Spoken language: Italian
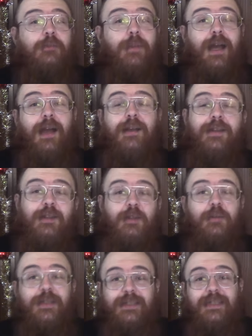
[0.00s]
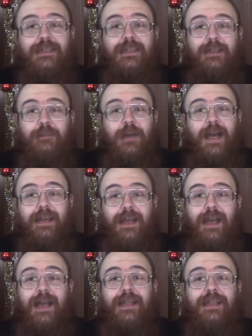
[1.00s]
ma questa
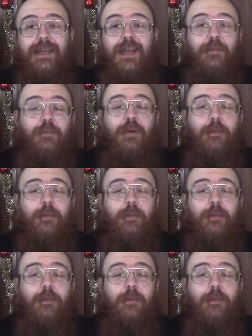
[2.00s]
settimana andremo